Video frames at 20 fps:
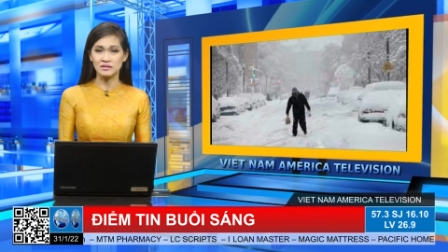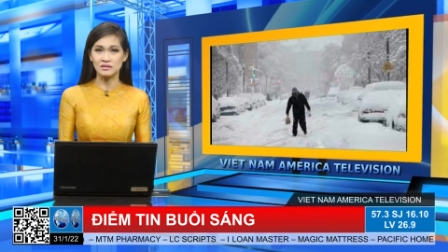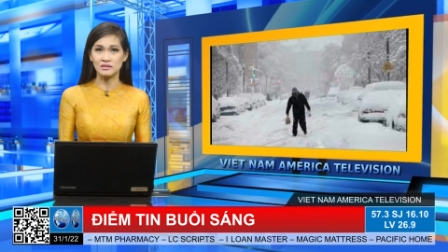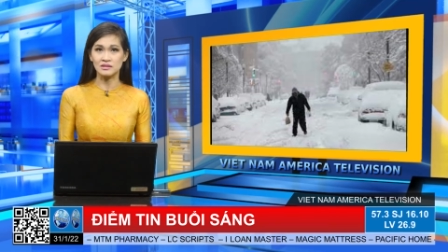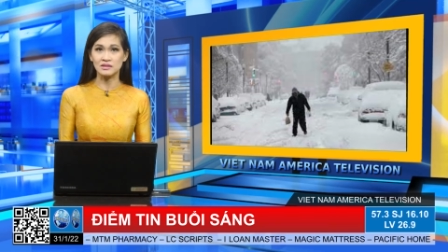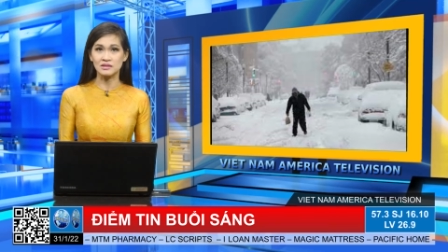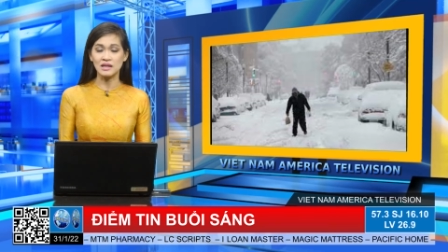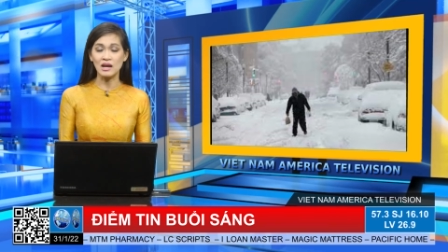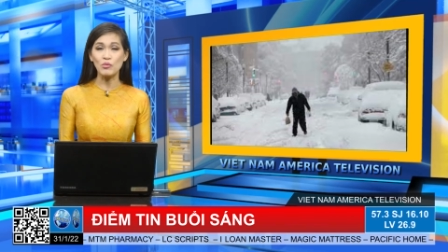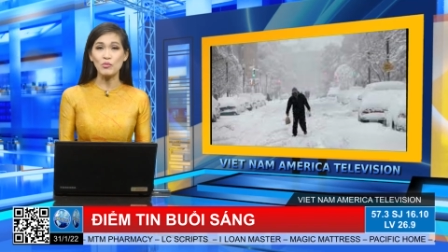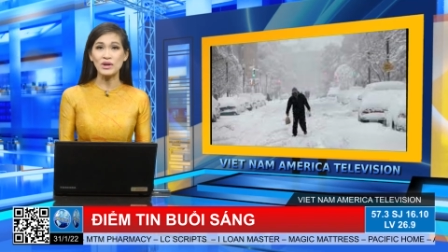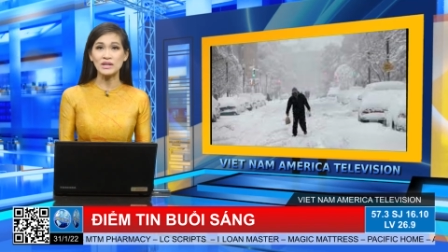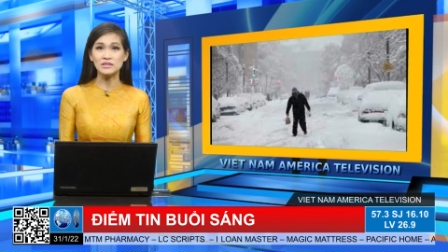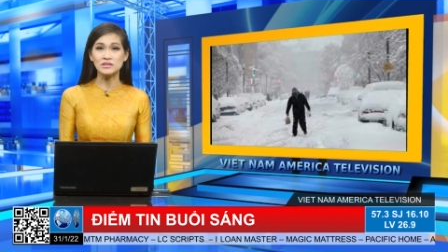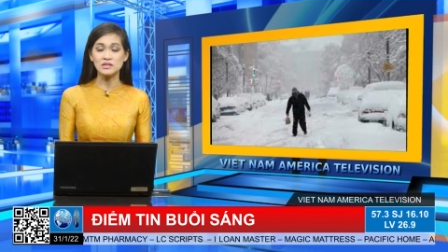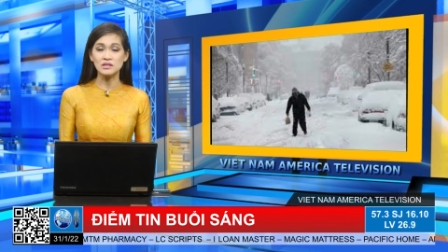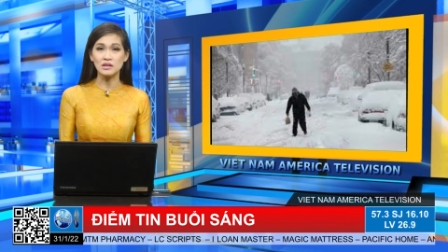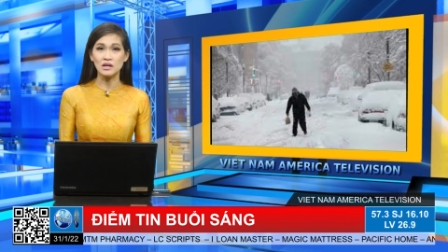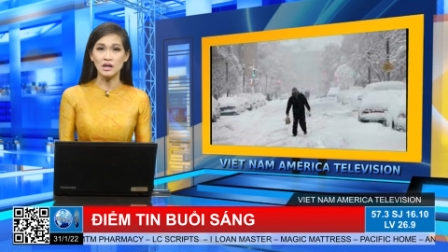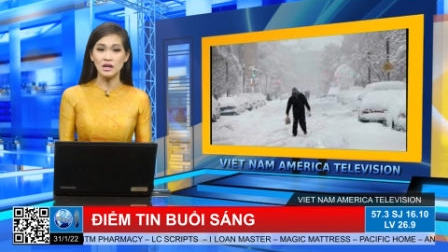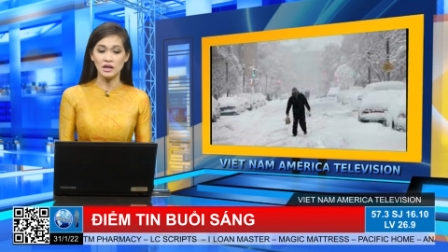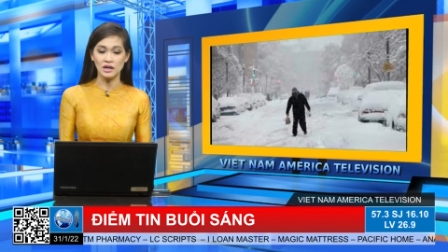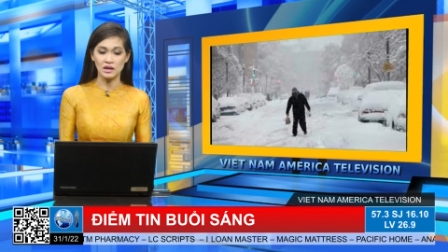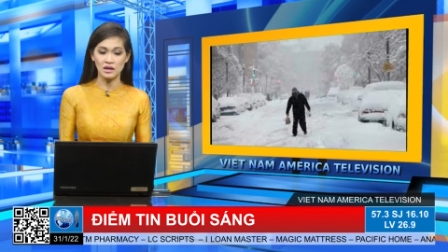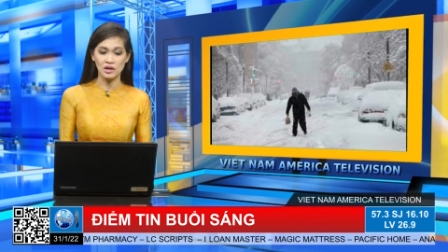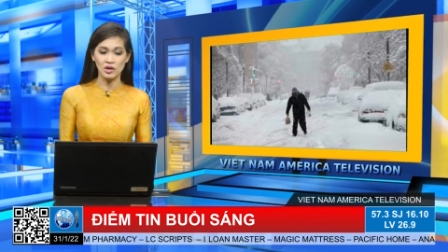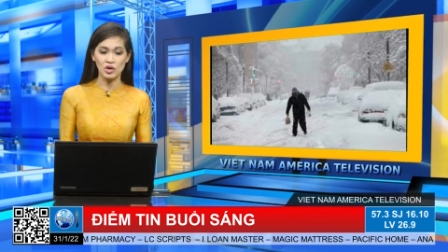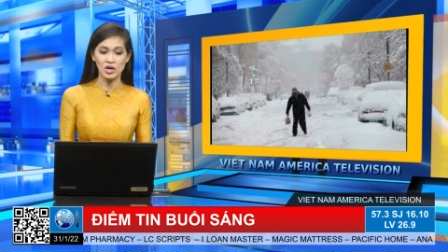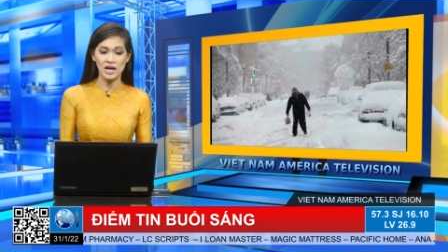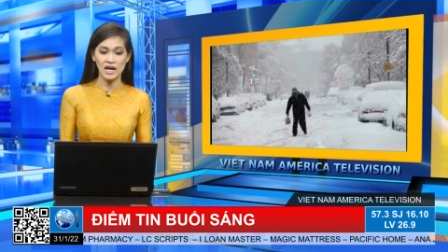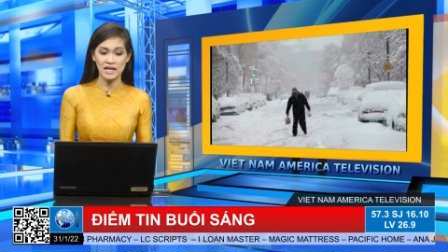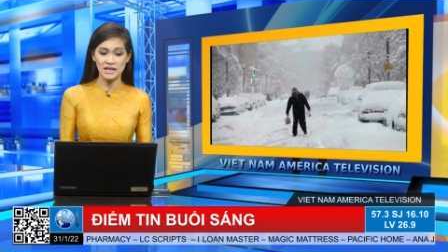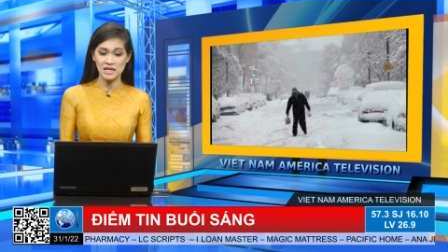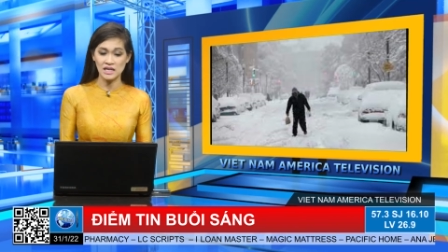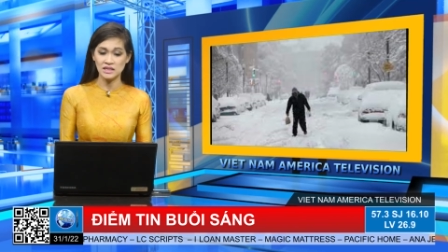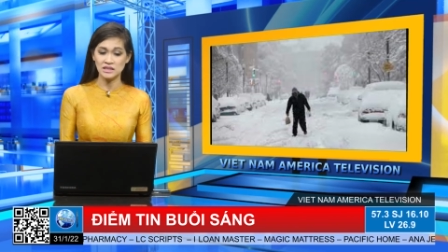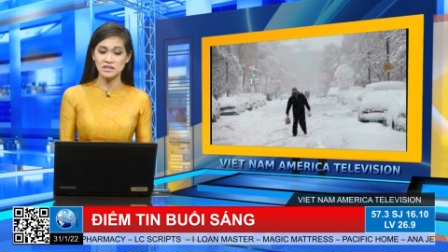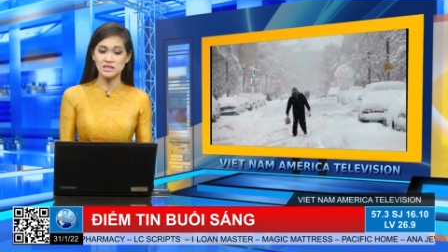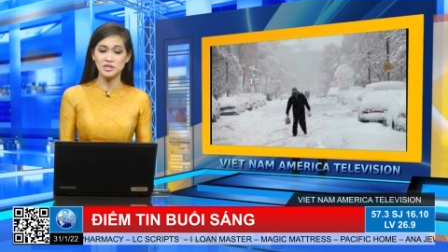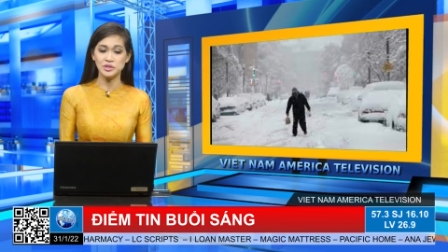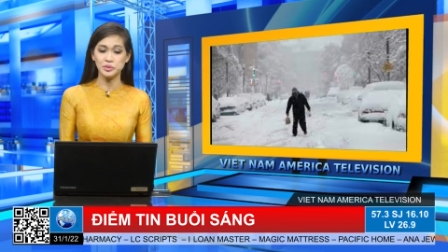các quan chức ở Long Island,